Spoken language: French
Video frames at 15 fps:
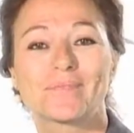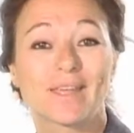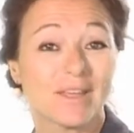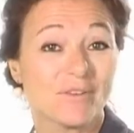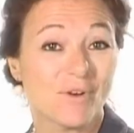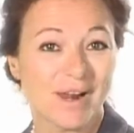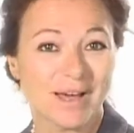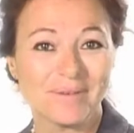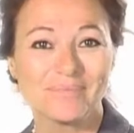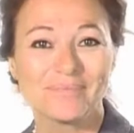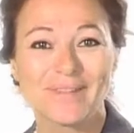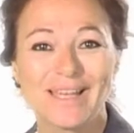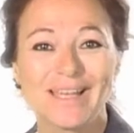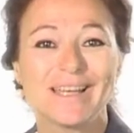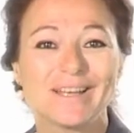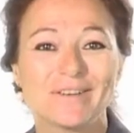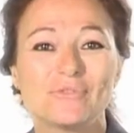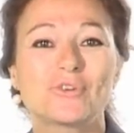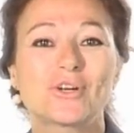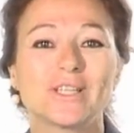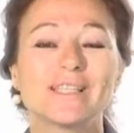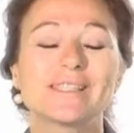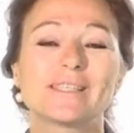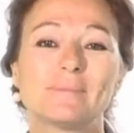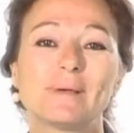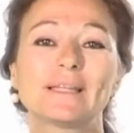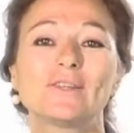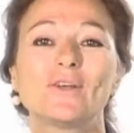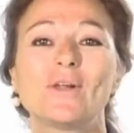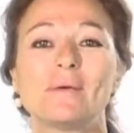Et voilà, vous connaissez
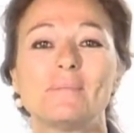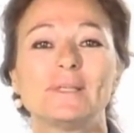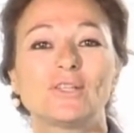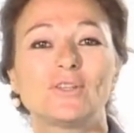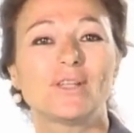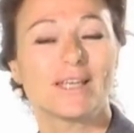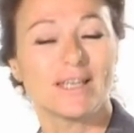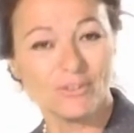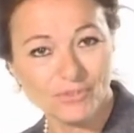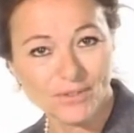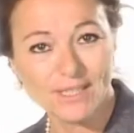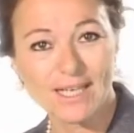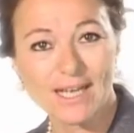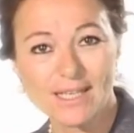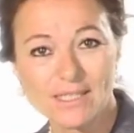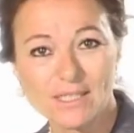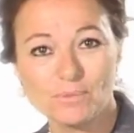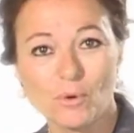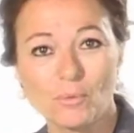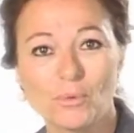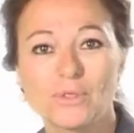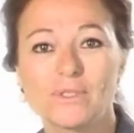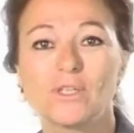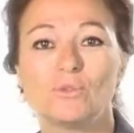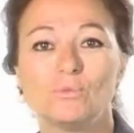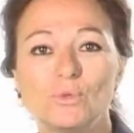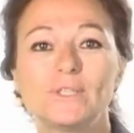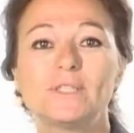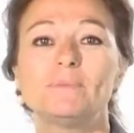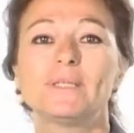maintenant la méthode efficace pour poser une
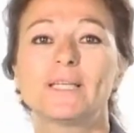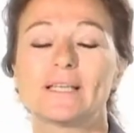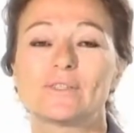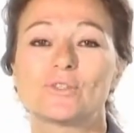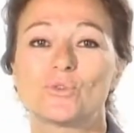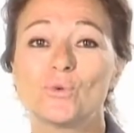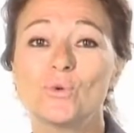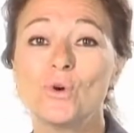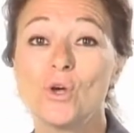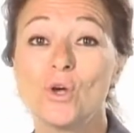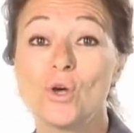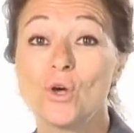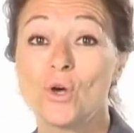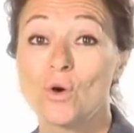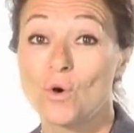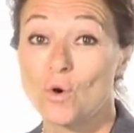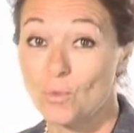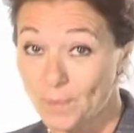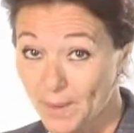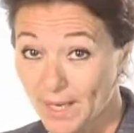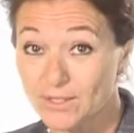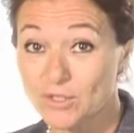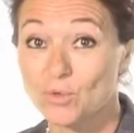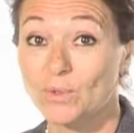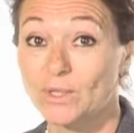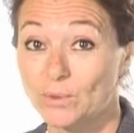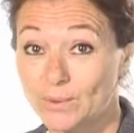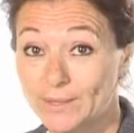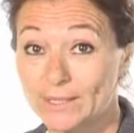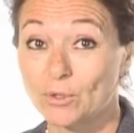multiplication, opération qui
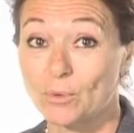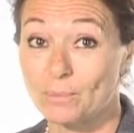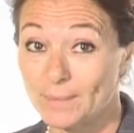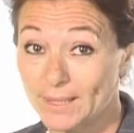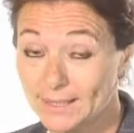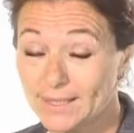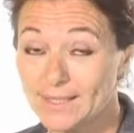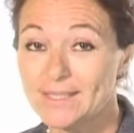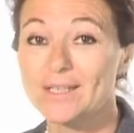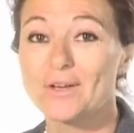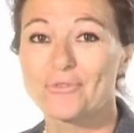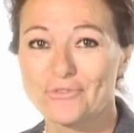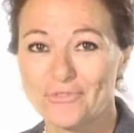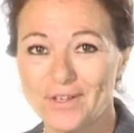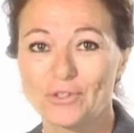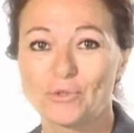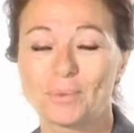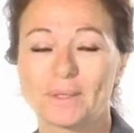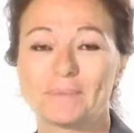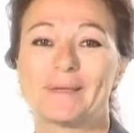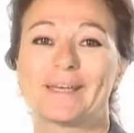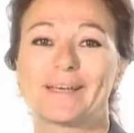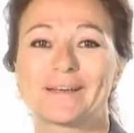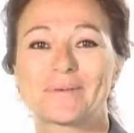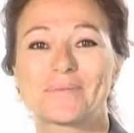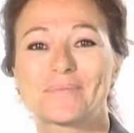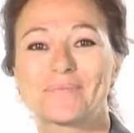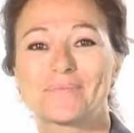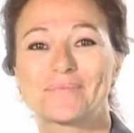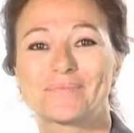doit être maîtrisée en fin de primaire.
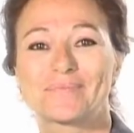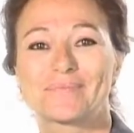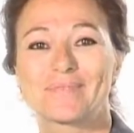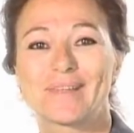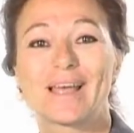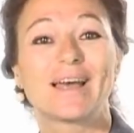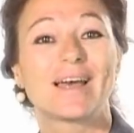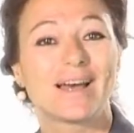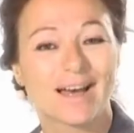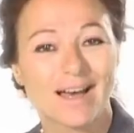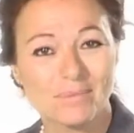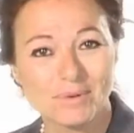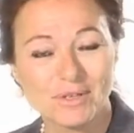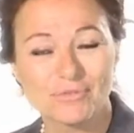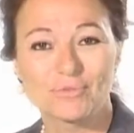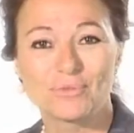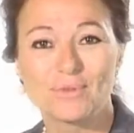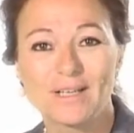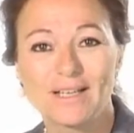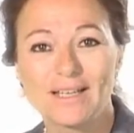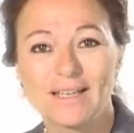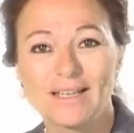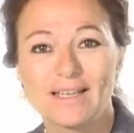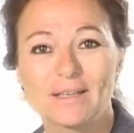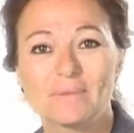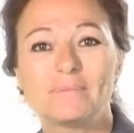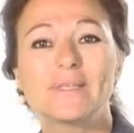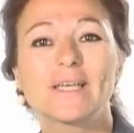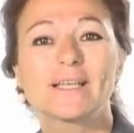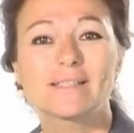Rappelez-vous,
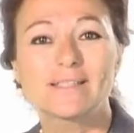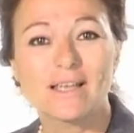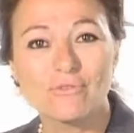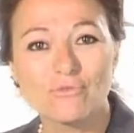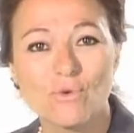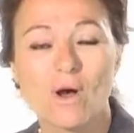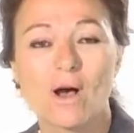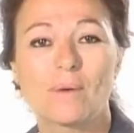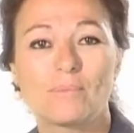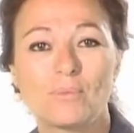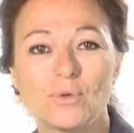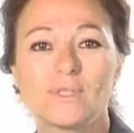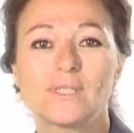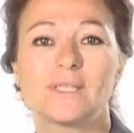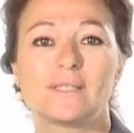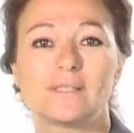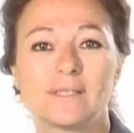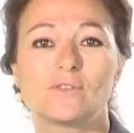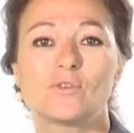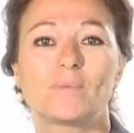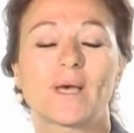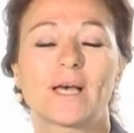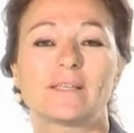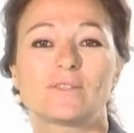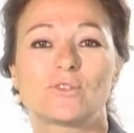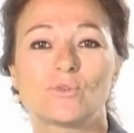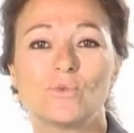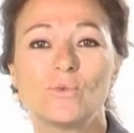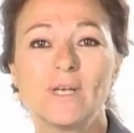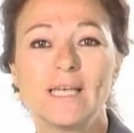Bien savoir poser ces
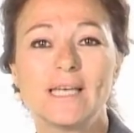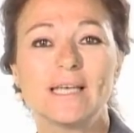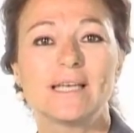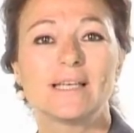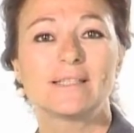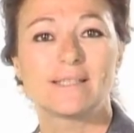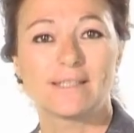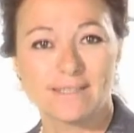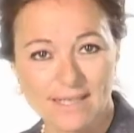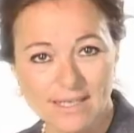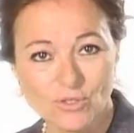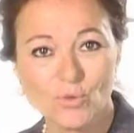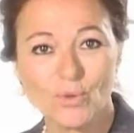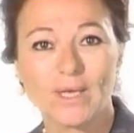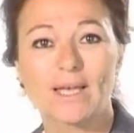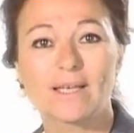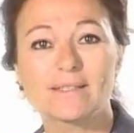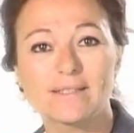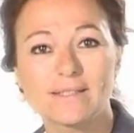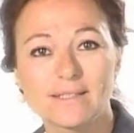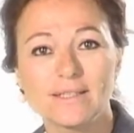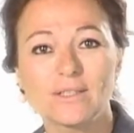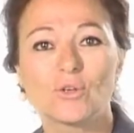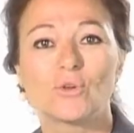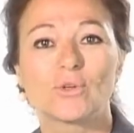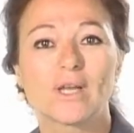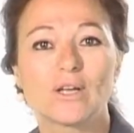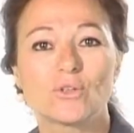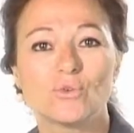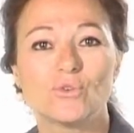opérations, c'est s'assurer ainsi que le
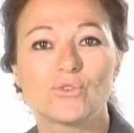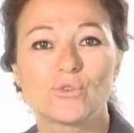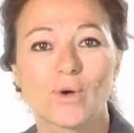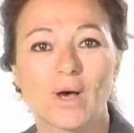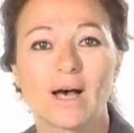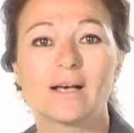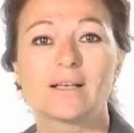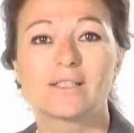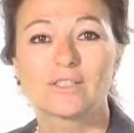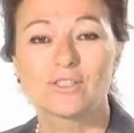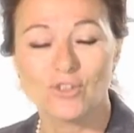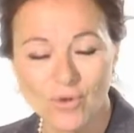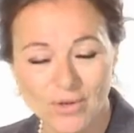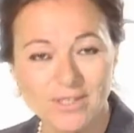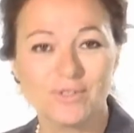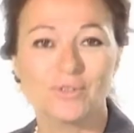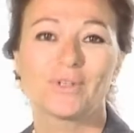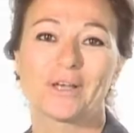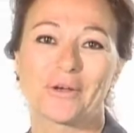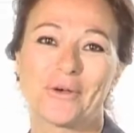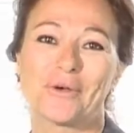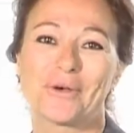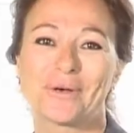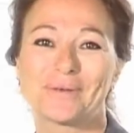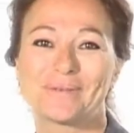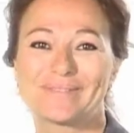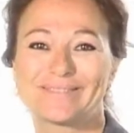calcul sera sans risque d'erreur.